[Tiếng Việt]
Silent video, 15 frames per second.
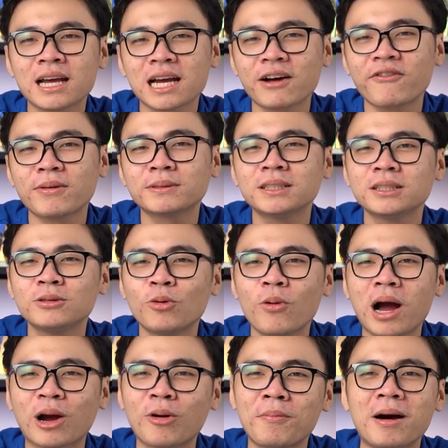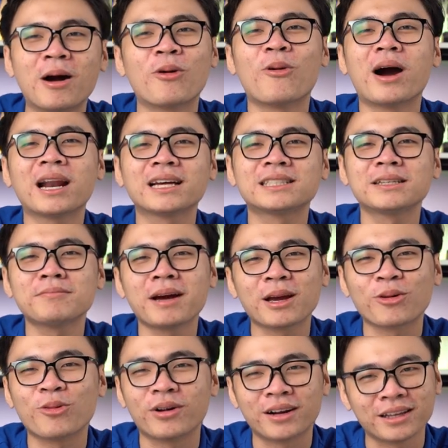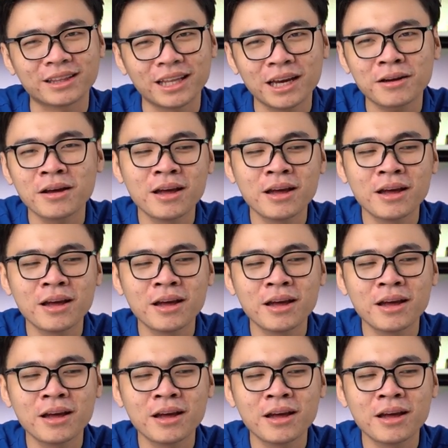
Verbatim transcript: các pháp sư Trung Hoa có mở khóa được sức mạnh của RTX